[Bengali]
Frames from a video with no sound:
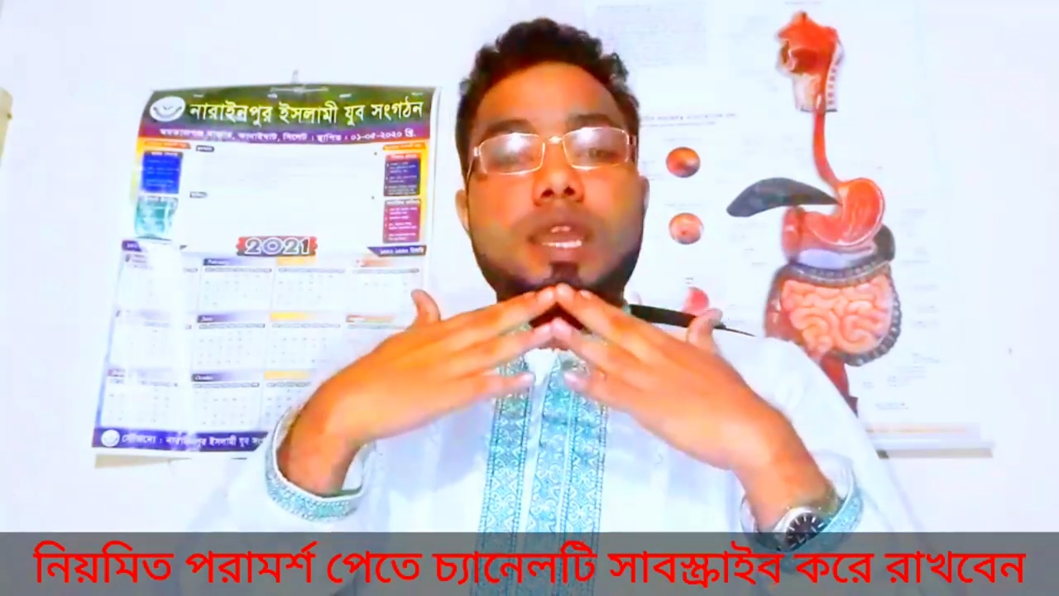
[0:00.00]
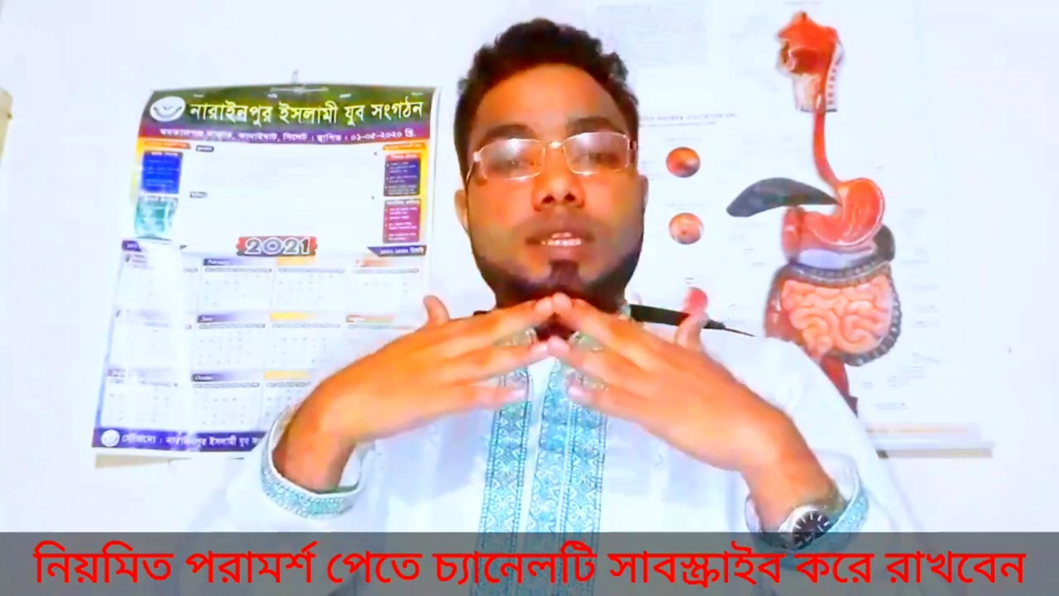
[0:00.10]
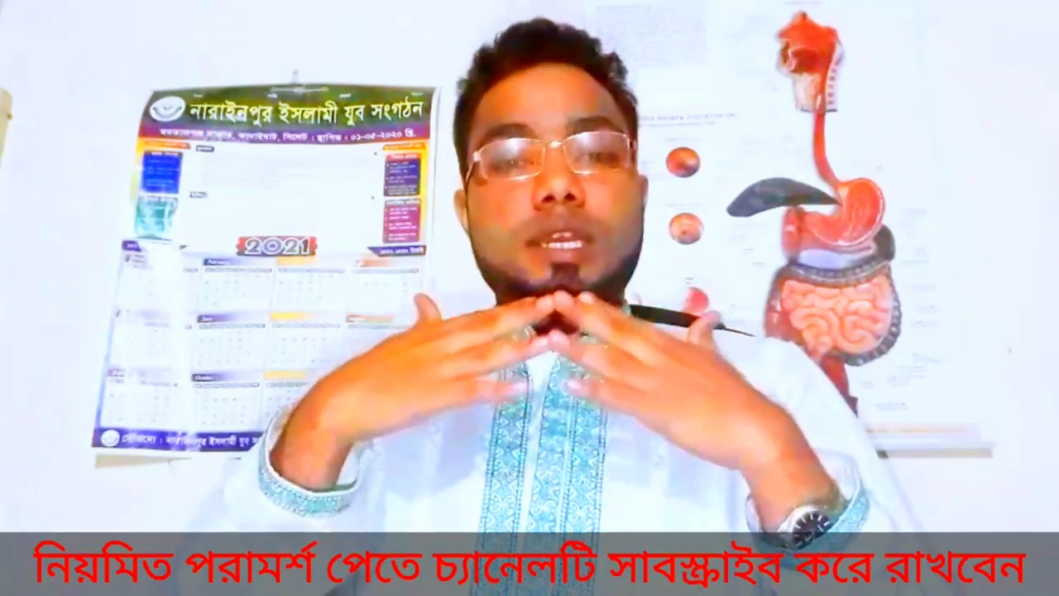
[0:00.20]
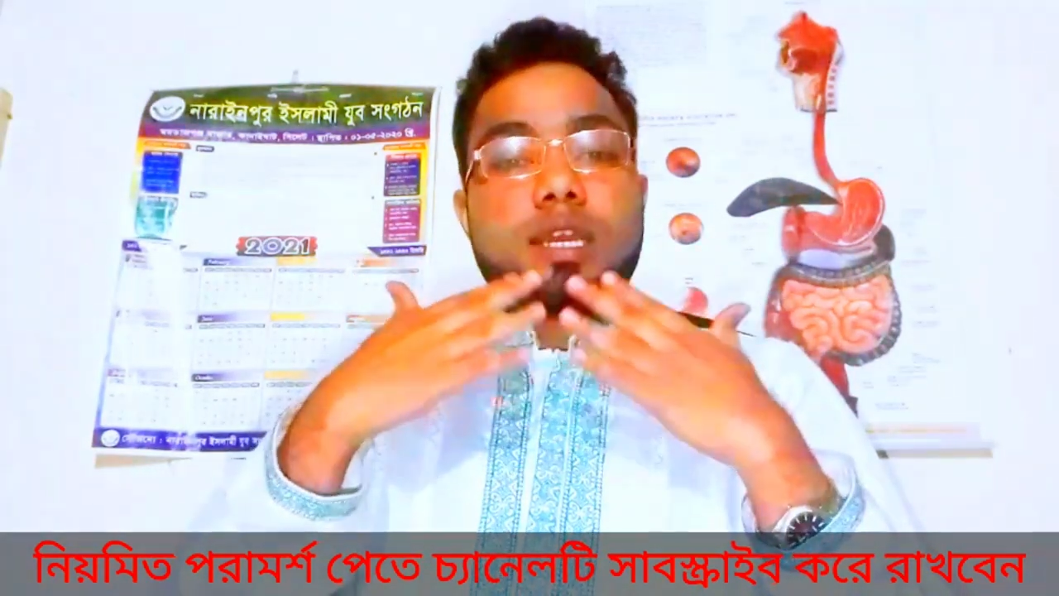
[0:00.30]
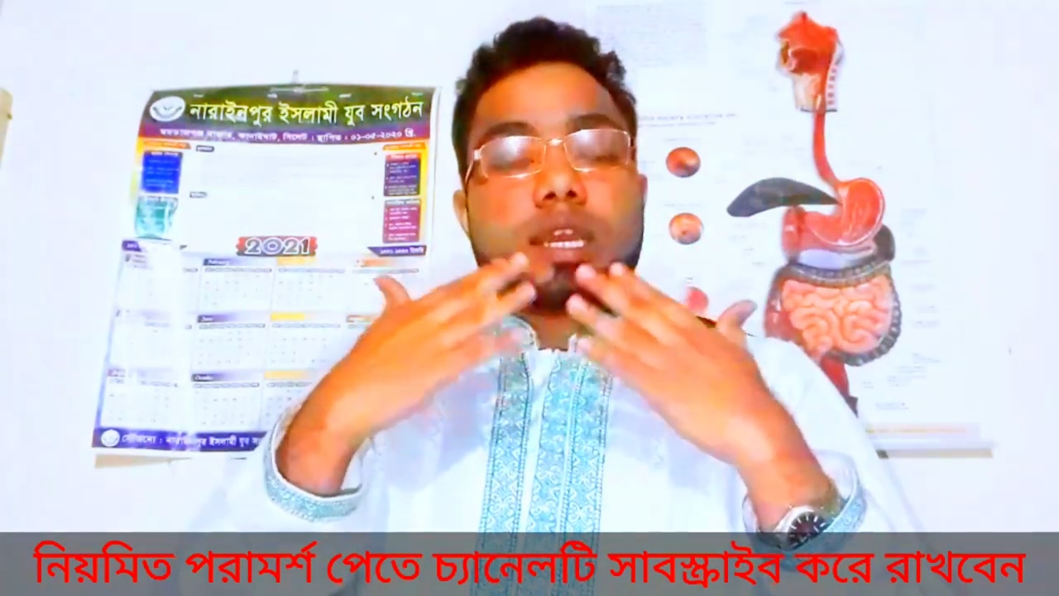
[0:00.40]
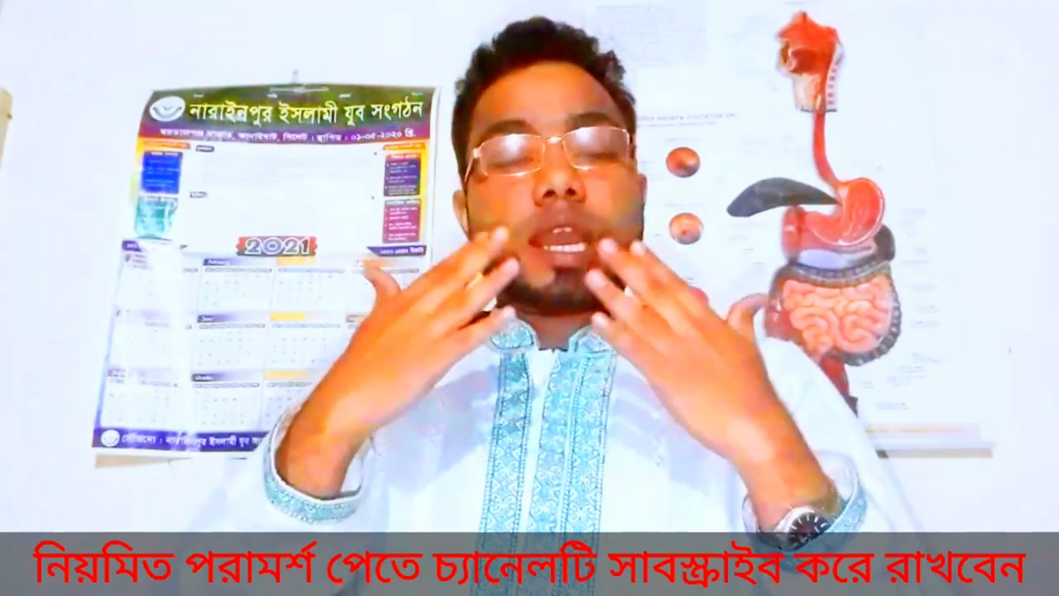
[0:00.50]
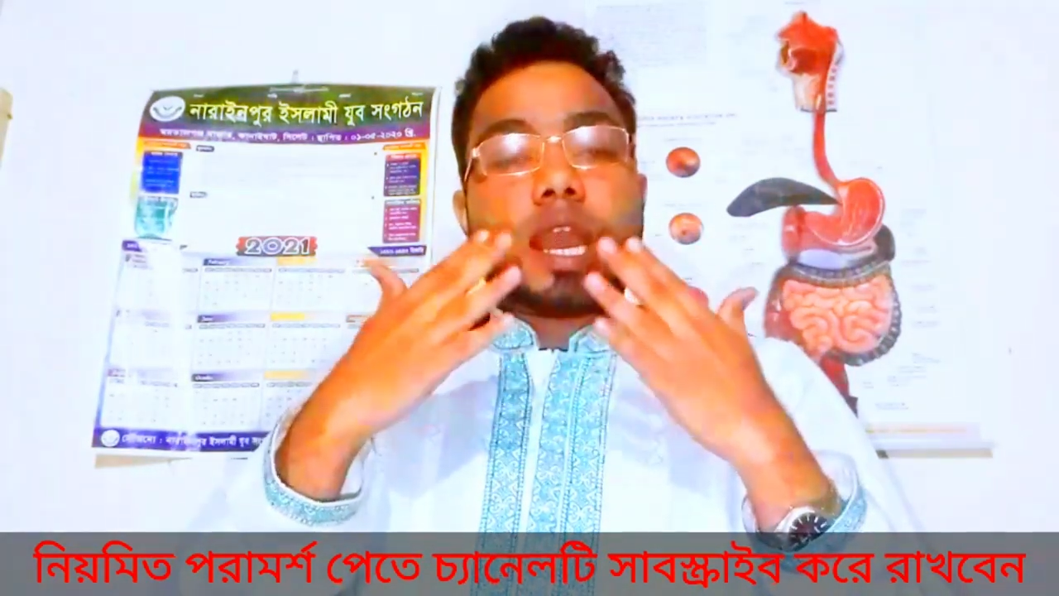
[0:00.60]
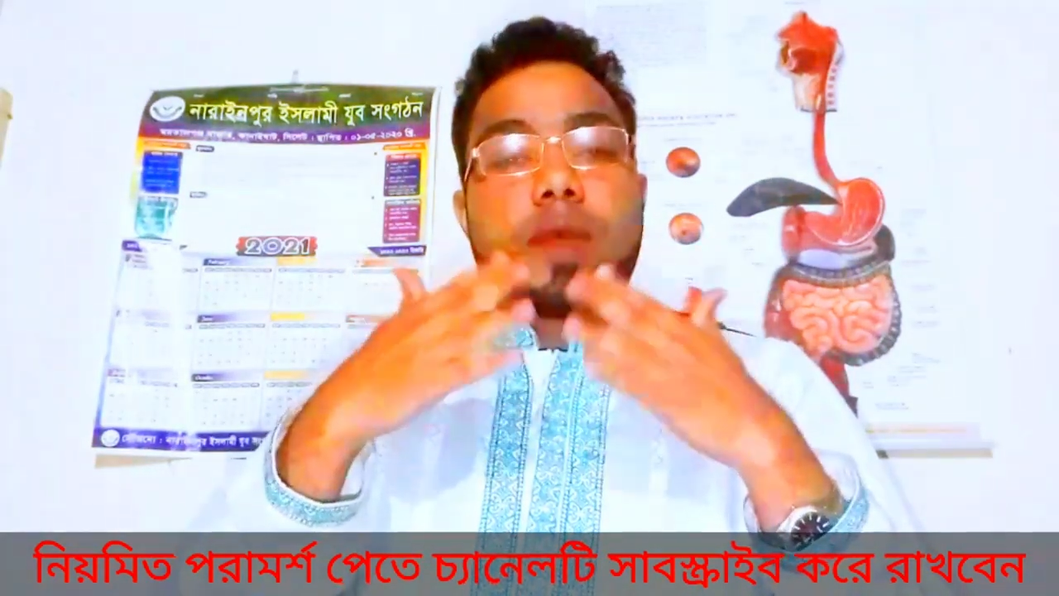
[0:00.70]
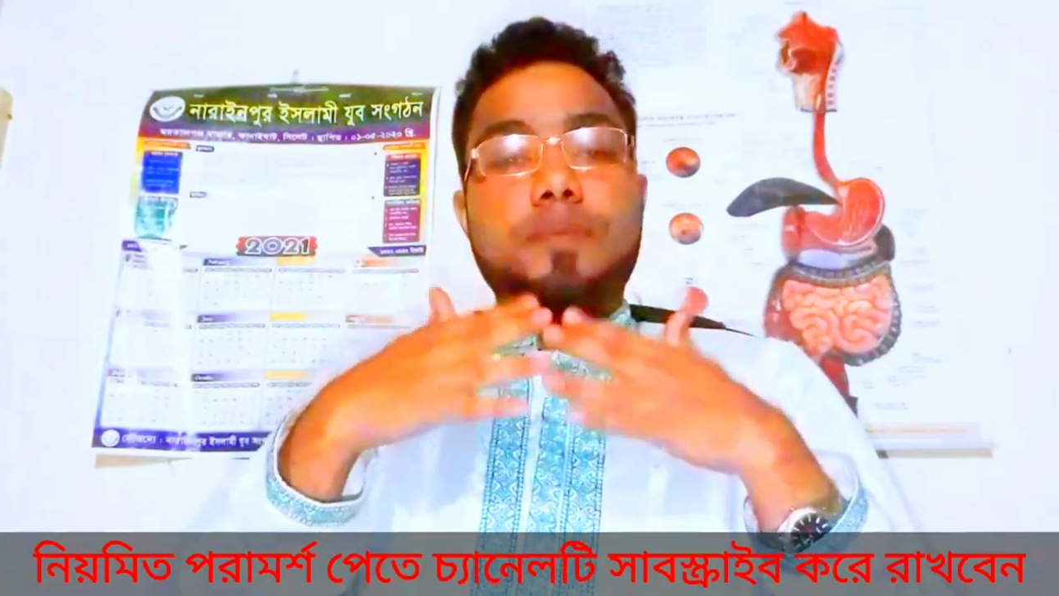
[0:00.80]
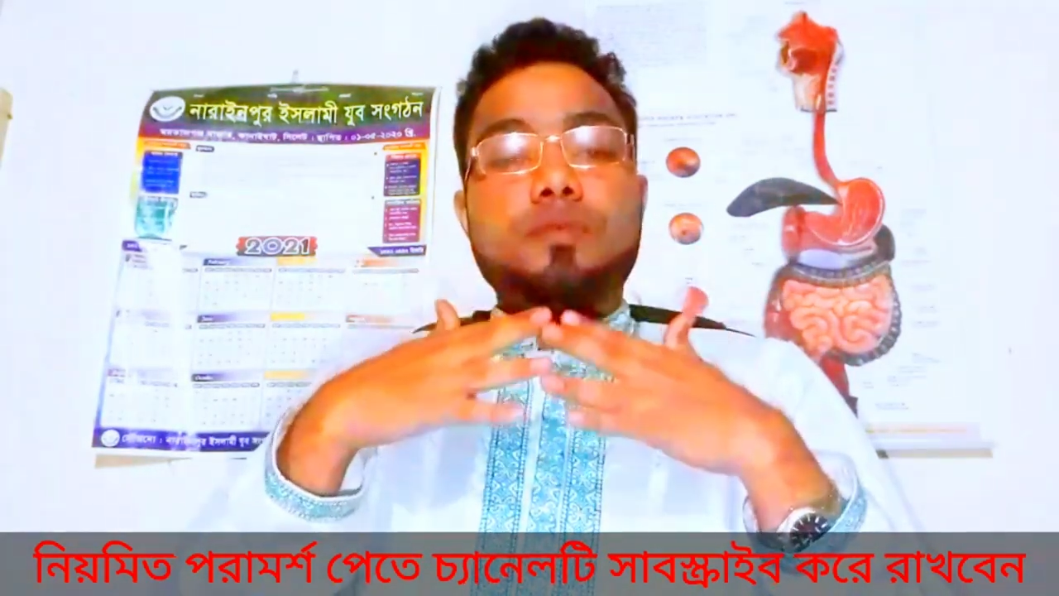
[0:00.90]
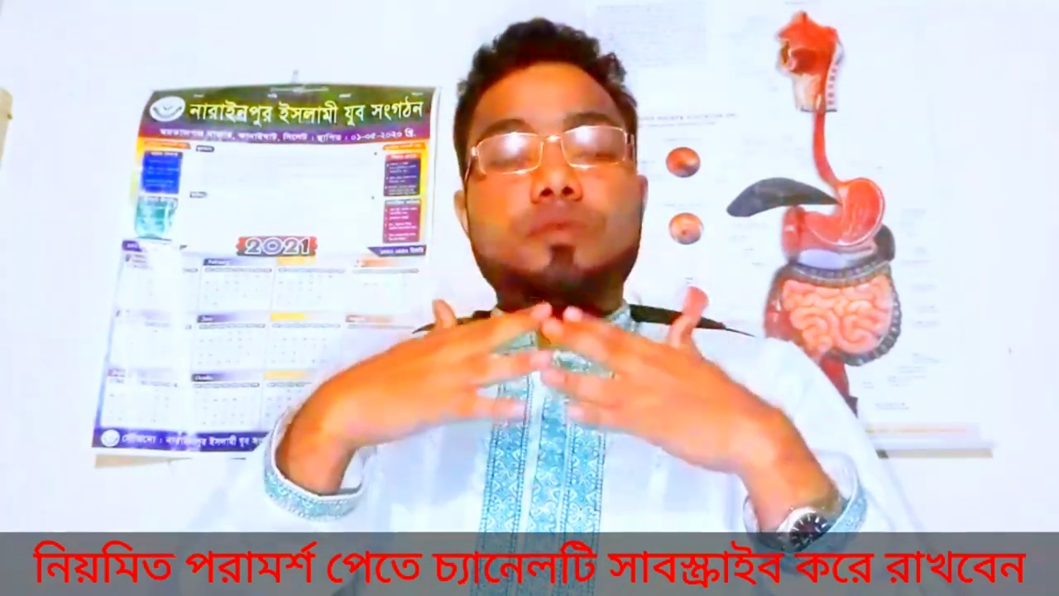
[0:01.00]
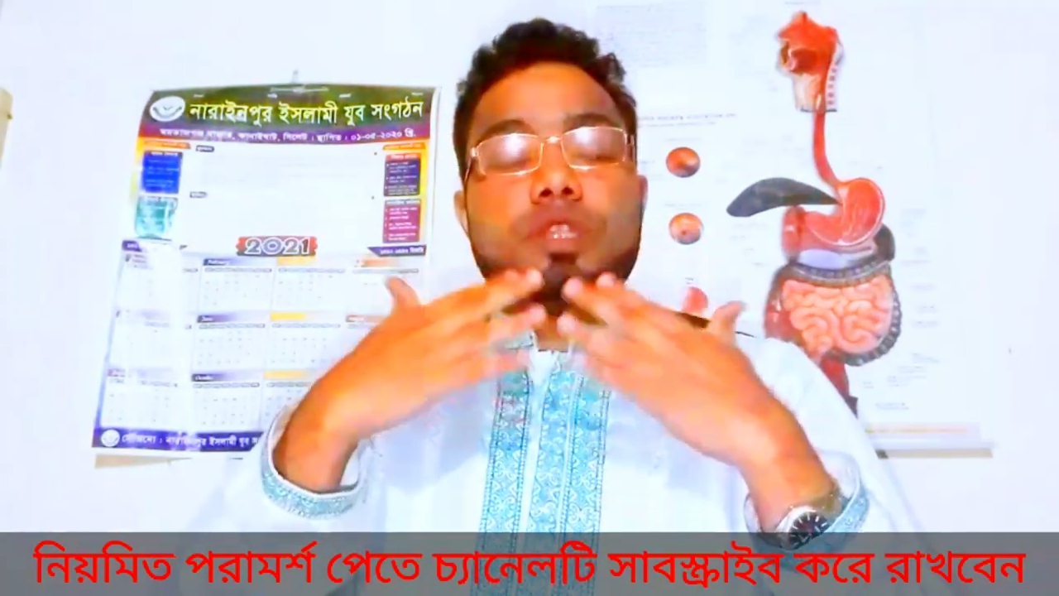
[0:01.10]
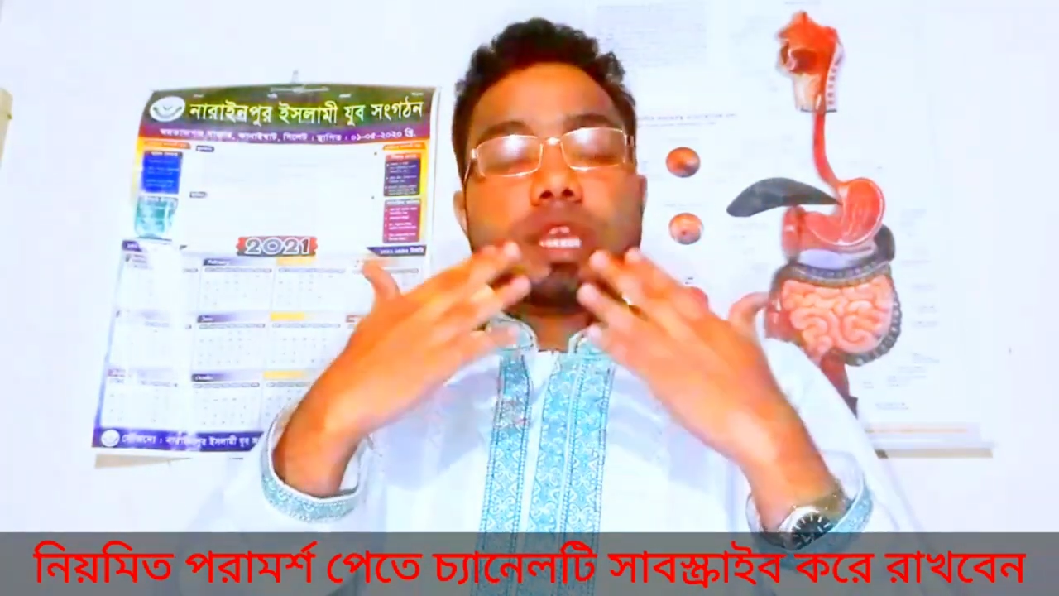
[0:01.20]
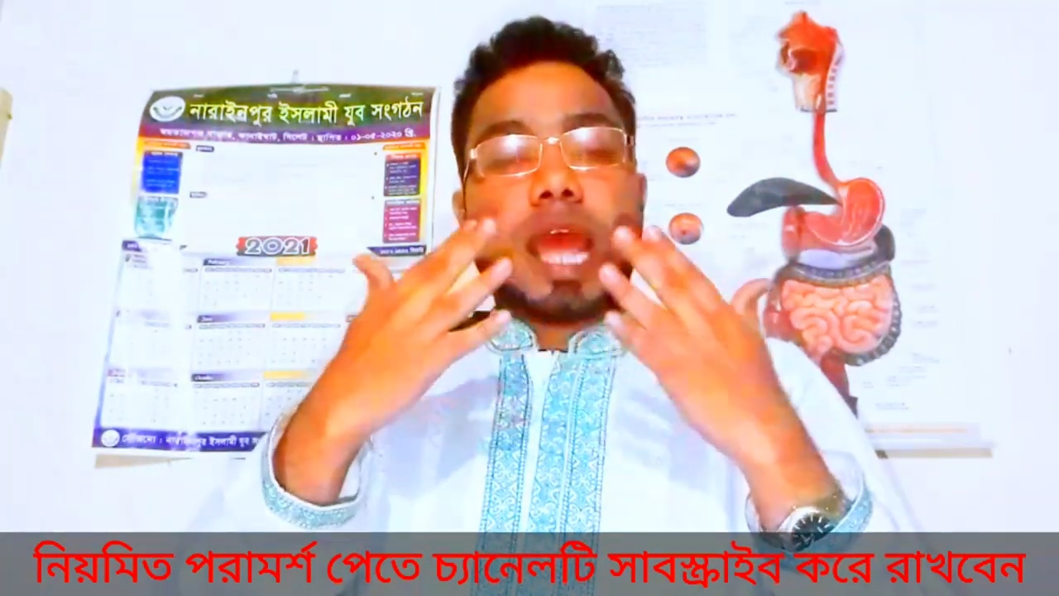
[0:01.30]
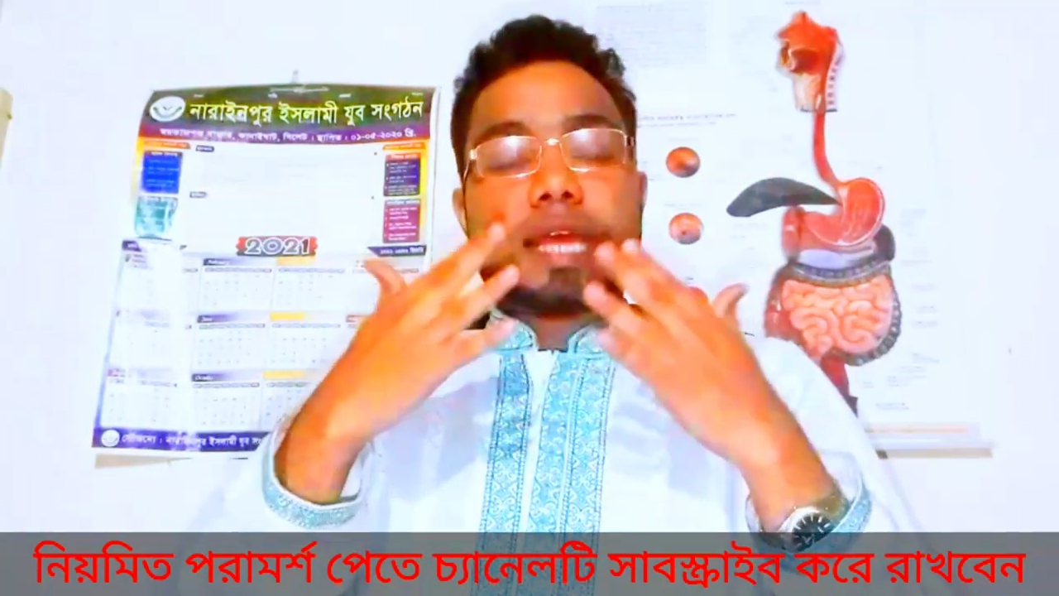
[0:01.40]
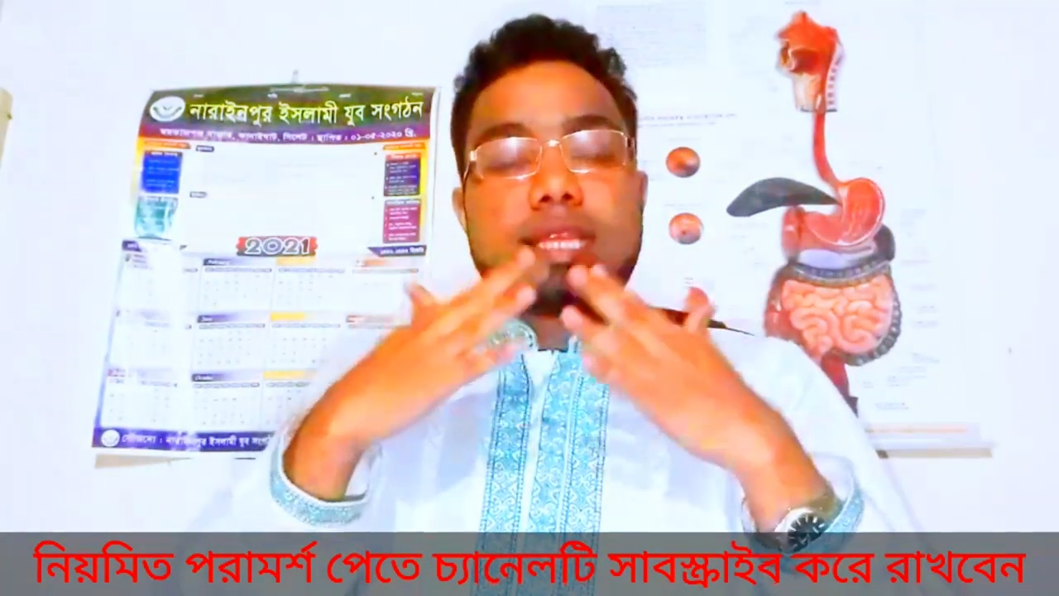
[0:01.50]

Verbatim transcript: একটা কাপের মধ্যে